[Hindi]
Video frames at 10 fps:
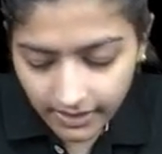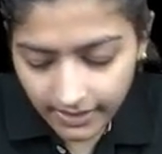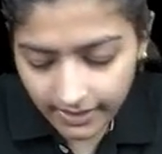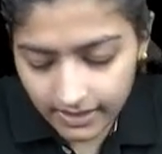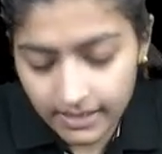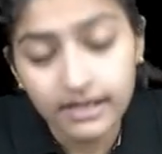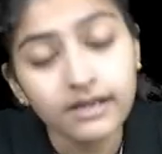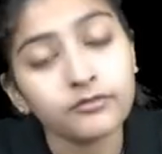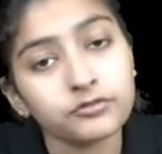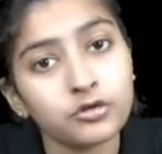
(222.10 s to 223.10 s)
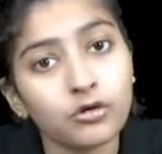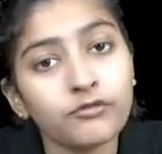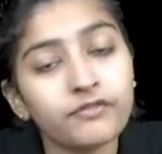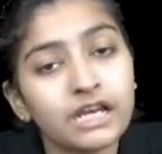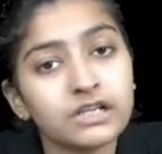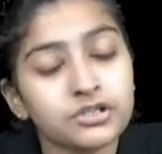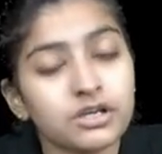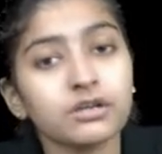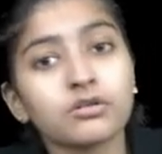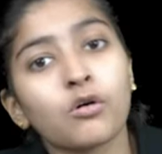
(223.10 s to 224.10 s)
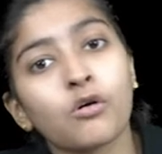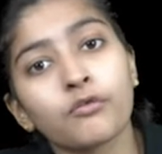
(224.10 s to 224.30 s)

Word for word: हैं जो फ्रिक्शन को